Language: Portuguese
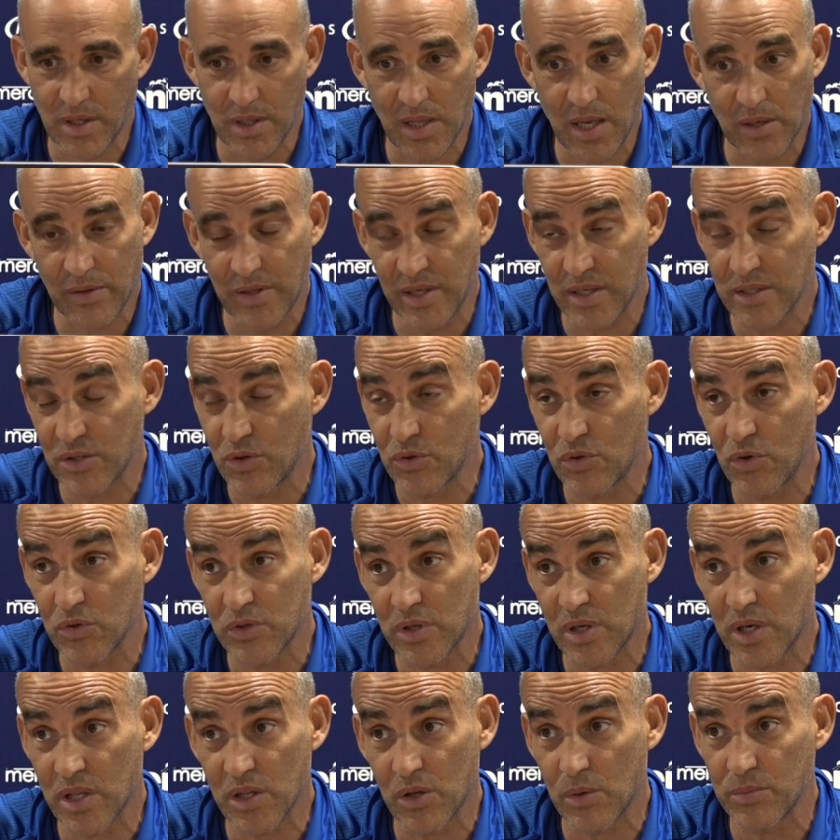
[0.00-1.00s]
Claro que esse é o
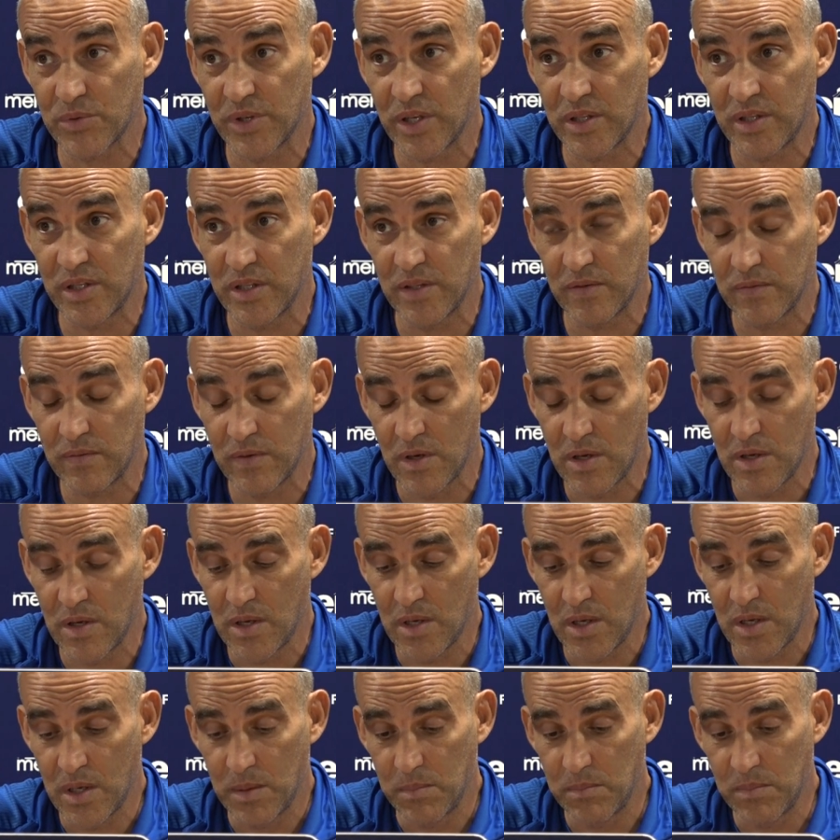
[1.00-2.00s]
nosso grande objetivo,
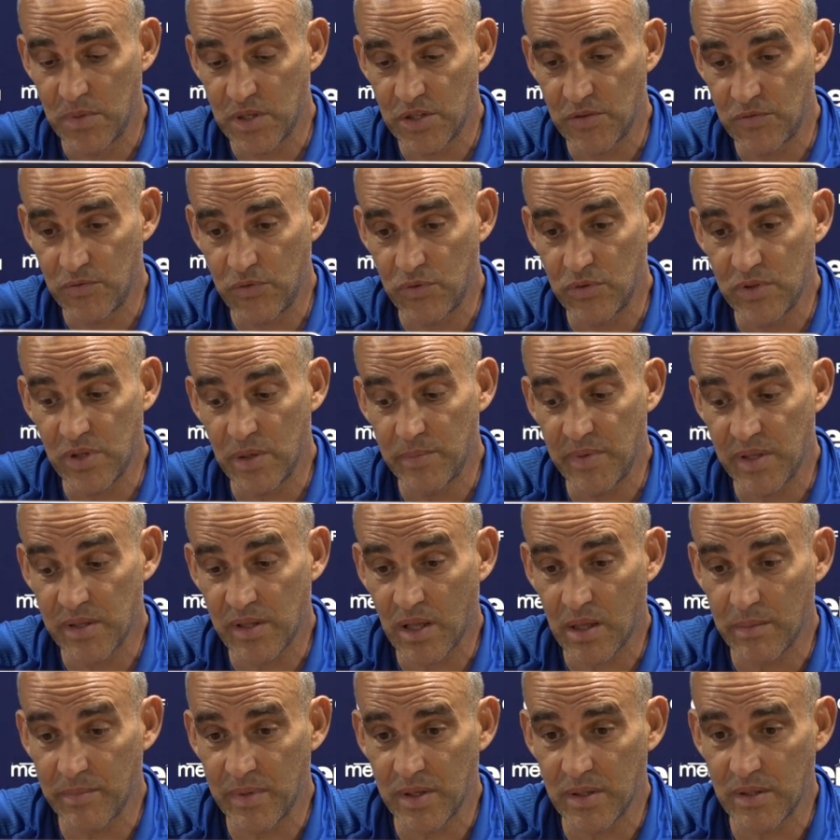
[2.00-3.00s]
mas
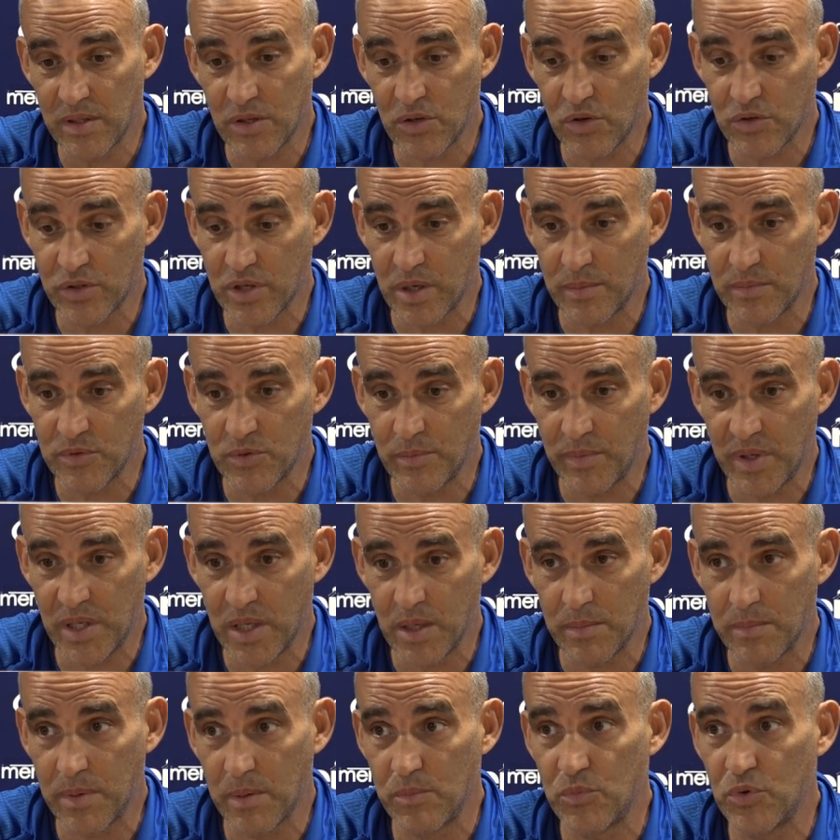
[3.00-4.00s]
fundamentalmente nós queremos uma
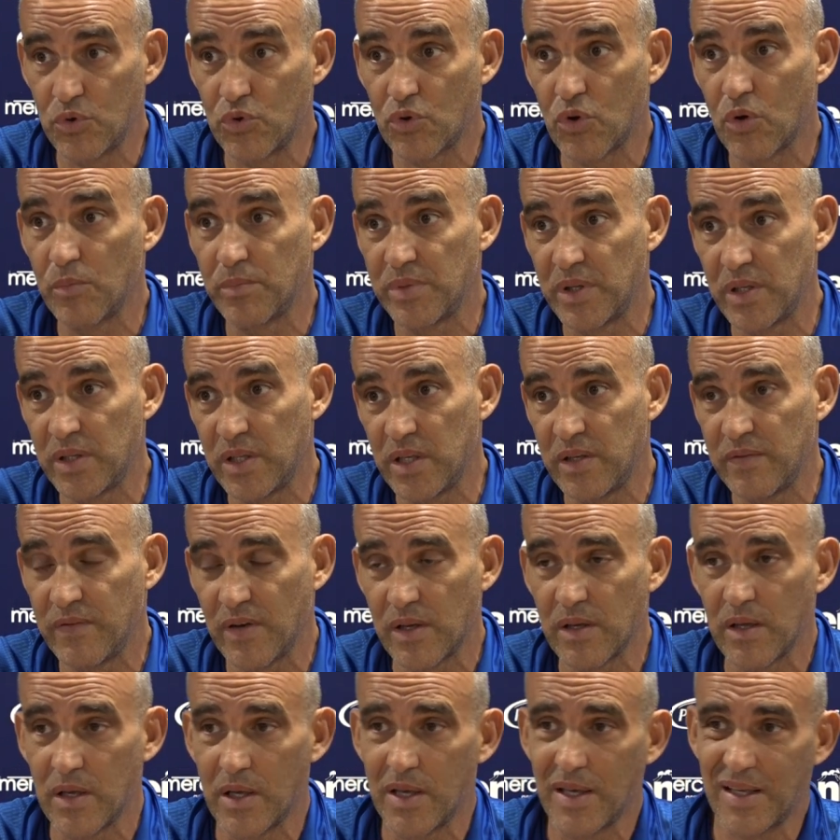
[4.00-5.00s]
equipa muito
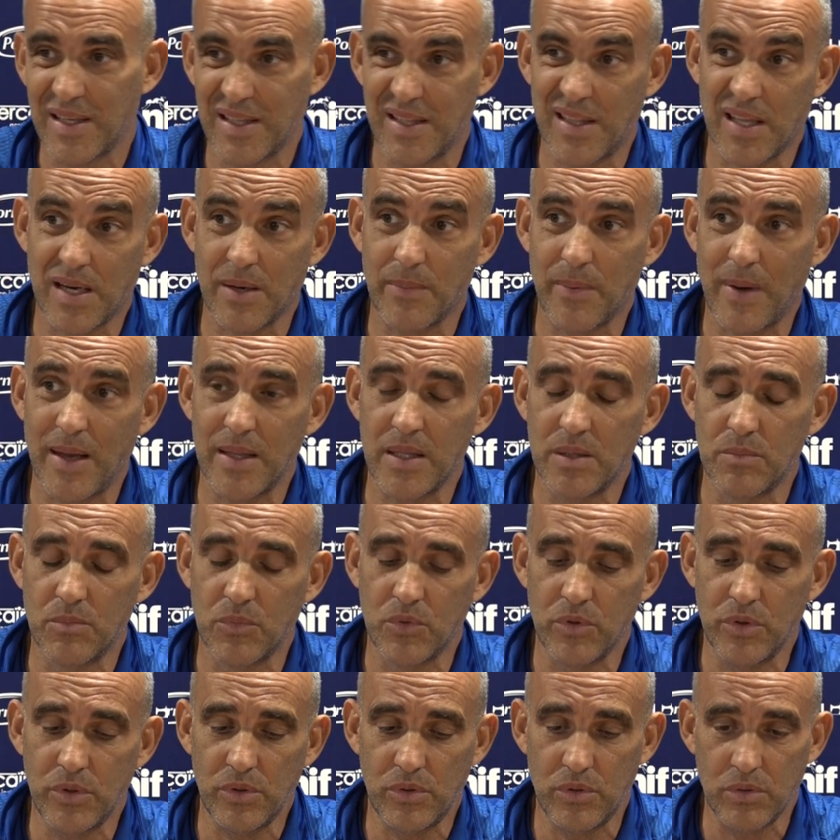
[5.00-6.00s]
competitiva, que trabalhe
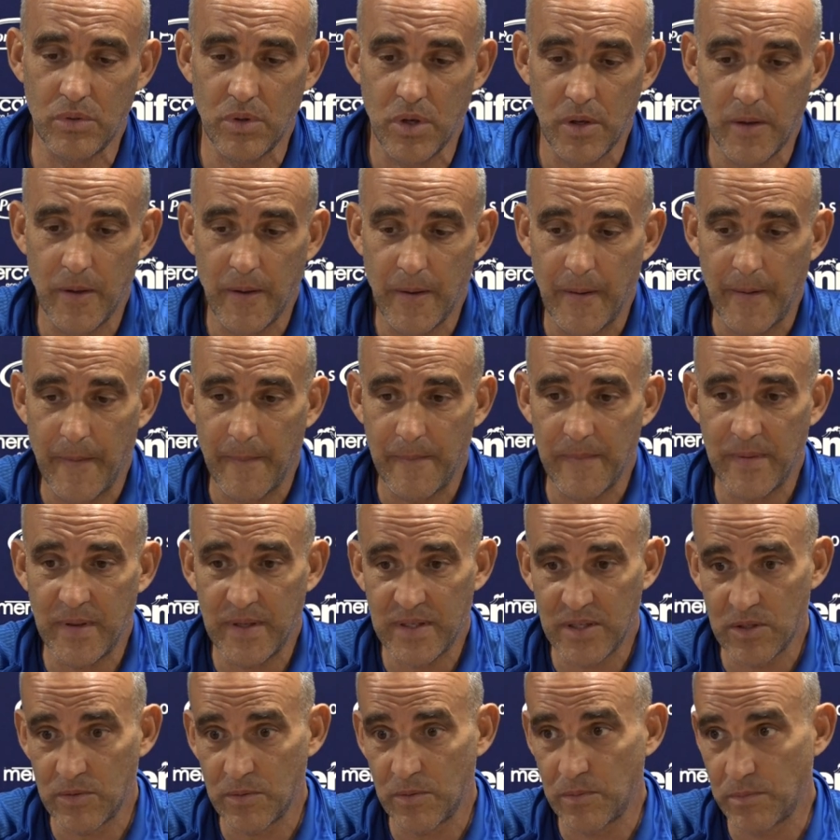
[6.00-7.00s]
muito,
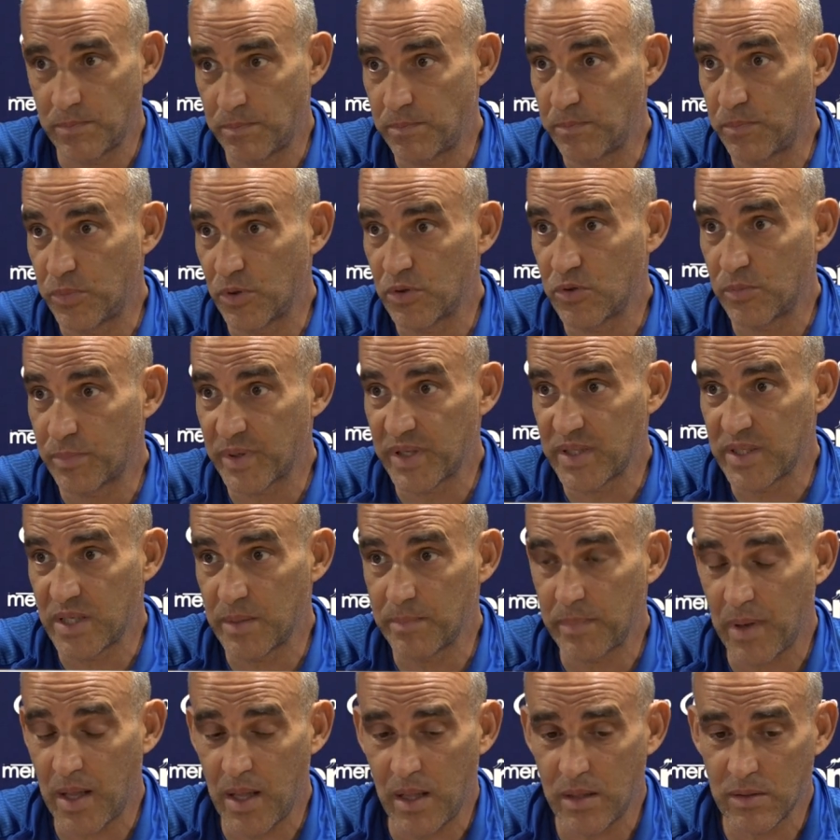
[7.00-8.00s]
esse é o ponto
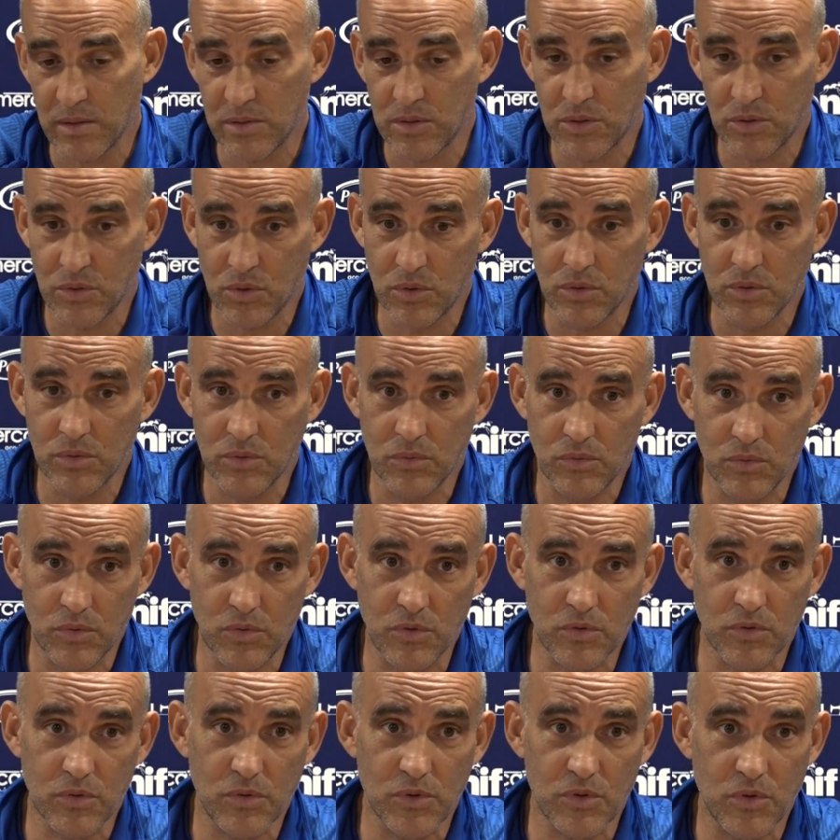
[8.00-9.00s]
principal. Segundo, o
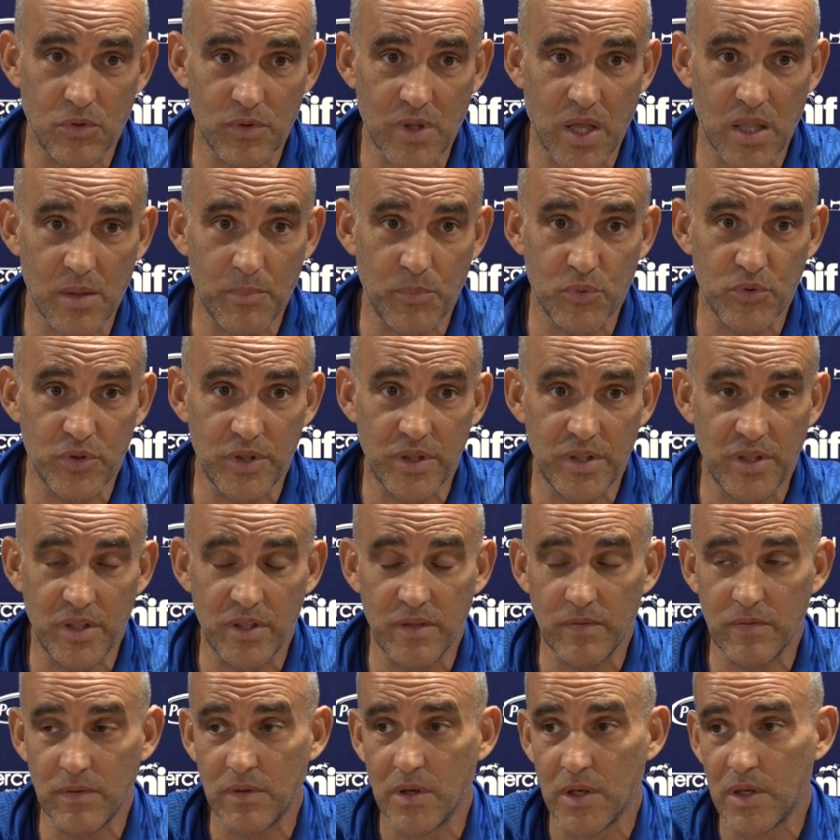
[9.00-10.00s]
resultado
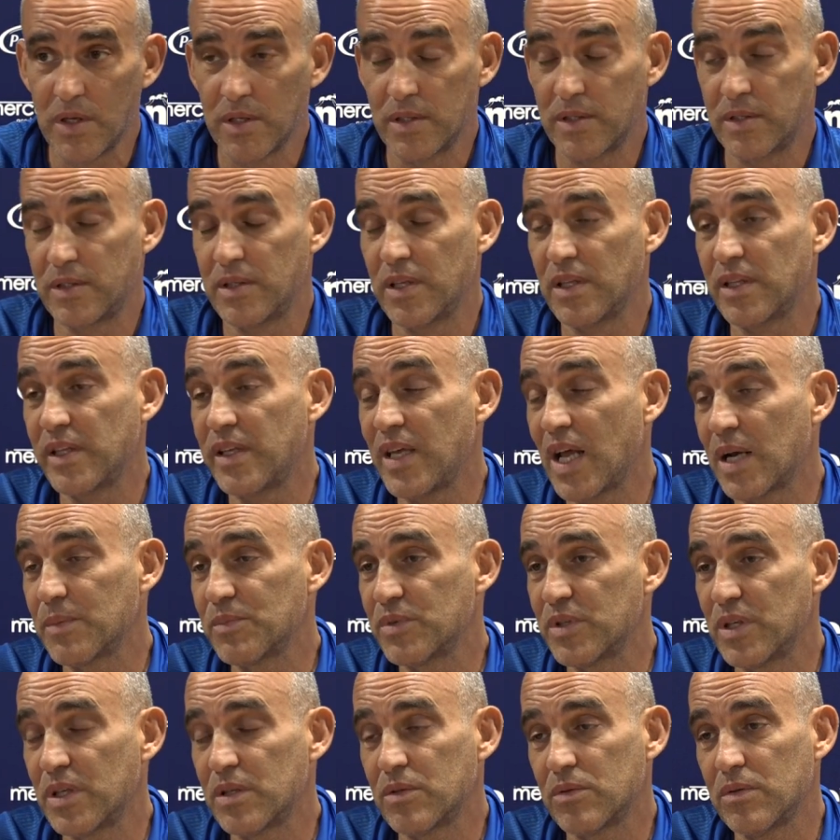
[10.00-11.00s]
positivo, se
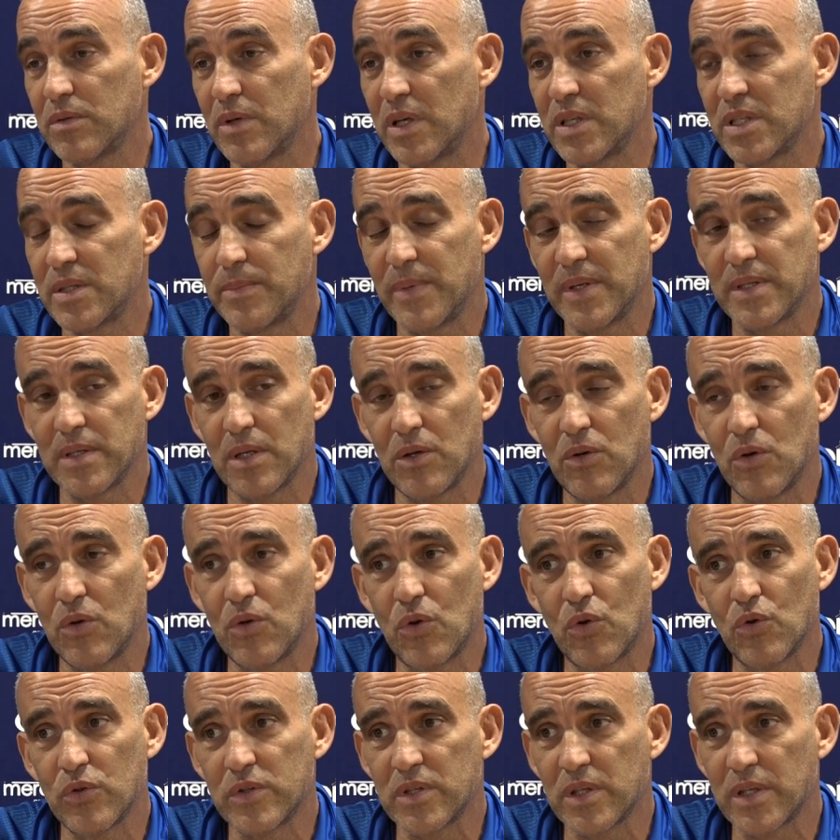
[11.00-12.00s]
aliarmos isso à
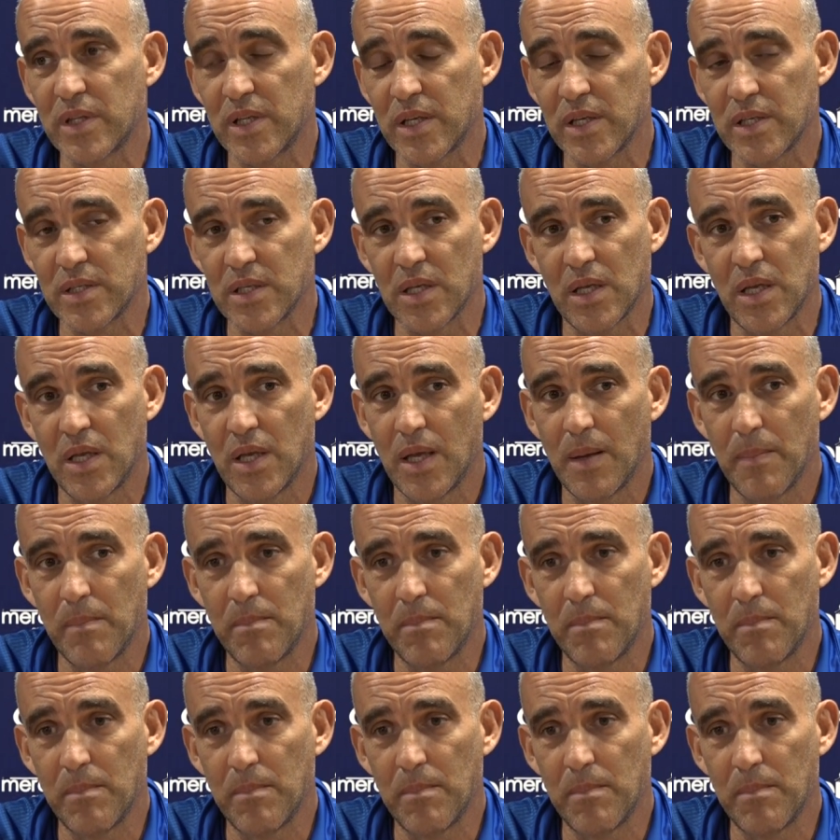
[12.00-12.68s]
exibição, com certeza.